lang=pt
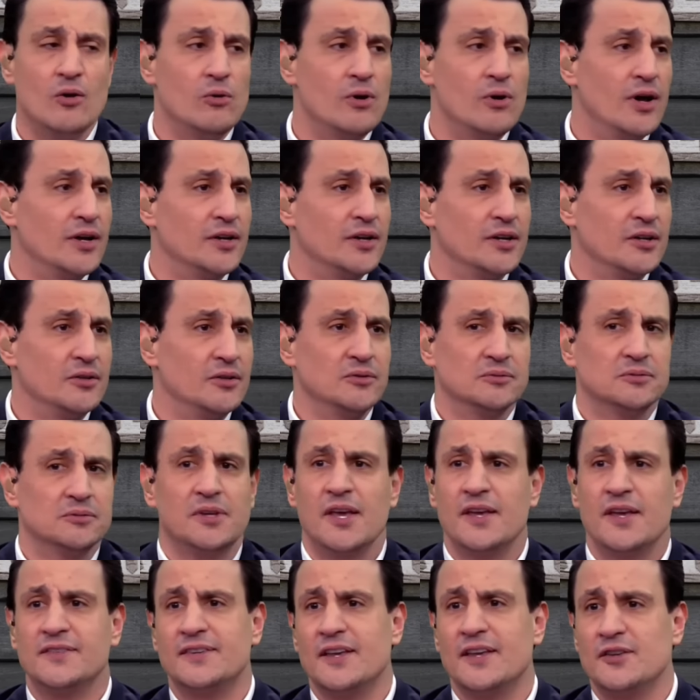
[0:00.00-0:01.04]
Ah, eu, o
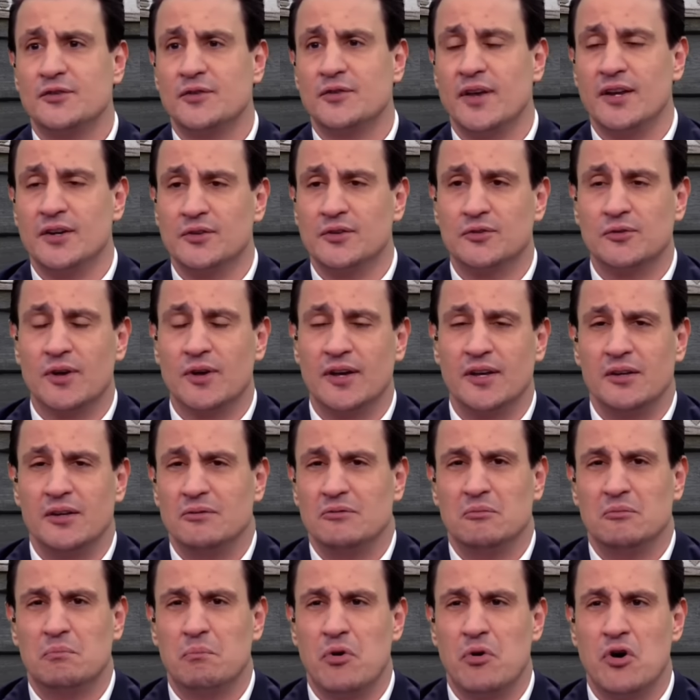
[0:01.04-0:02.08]
que, que vocês veem nisso aí? Eu acho que o